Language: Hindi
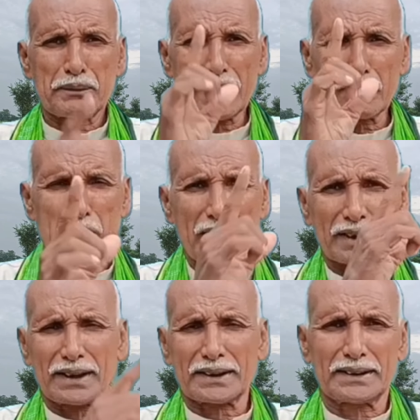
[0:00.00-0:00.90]
आप एक
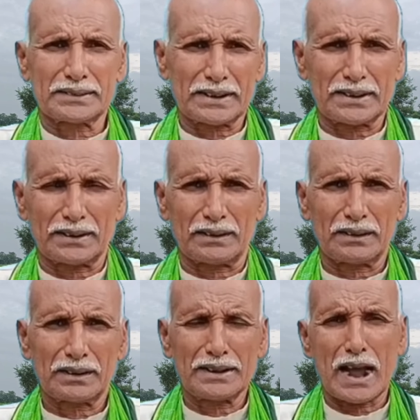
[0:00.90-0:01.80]
बार करके देखें
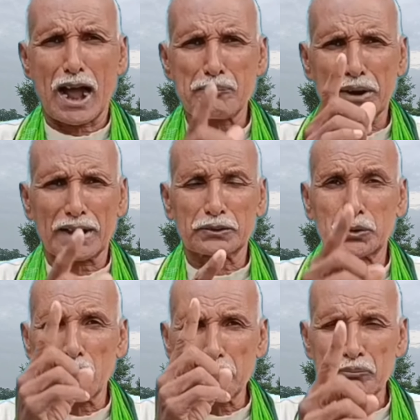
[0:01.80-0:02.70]
कि
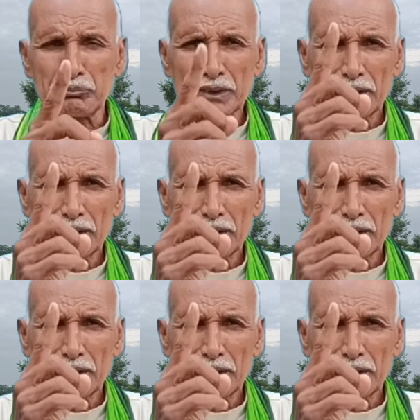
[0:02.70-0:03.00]
आपका जो